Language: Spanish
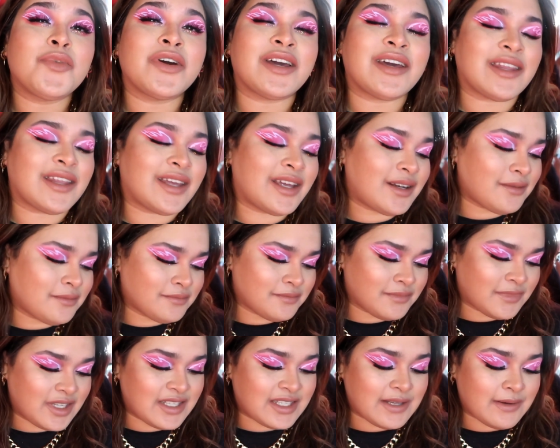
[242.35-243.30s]
puede quedar
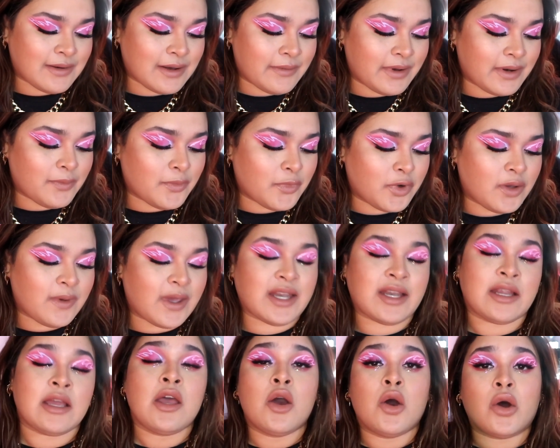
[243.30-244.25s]
y se va a ver muy bien.